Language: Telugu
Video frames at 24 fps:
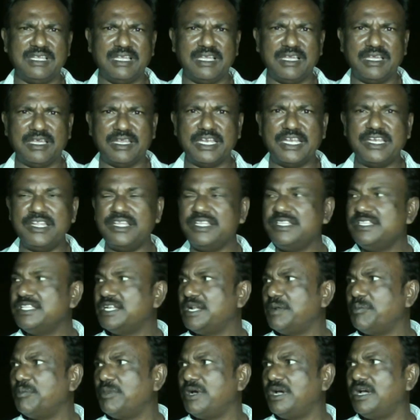గ్రామస్తులు
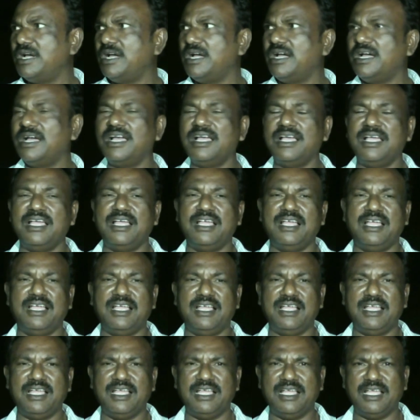ఎదుర్కొంటున్న కరెంటు
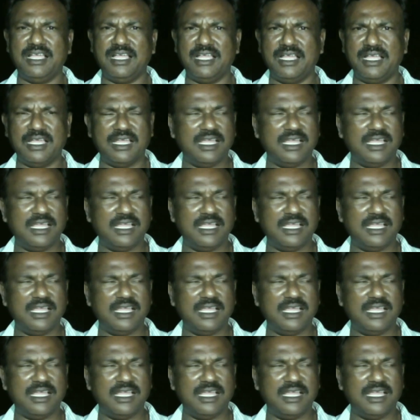సమస్యపై